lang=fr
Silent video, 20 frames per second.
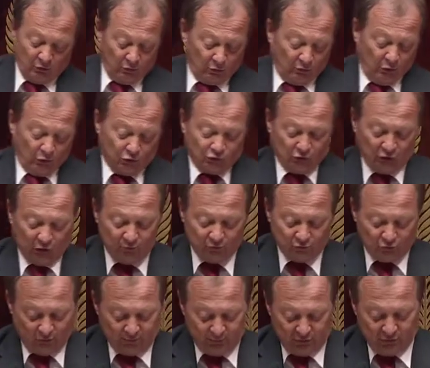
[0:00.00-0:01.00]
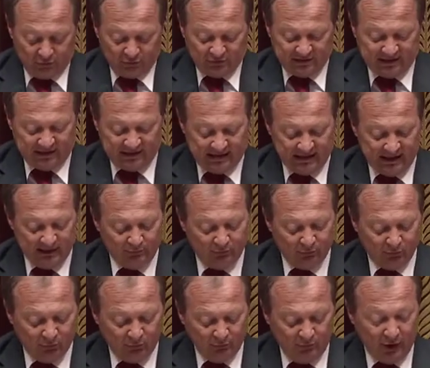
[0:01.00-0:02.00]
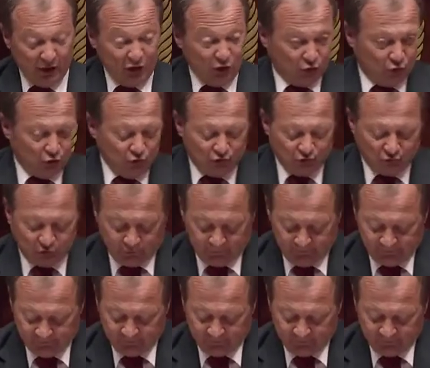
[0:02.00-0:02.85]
ensemble, je pense, qu'il est bon et juste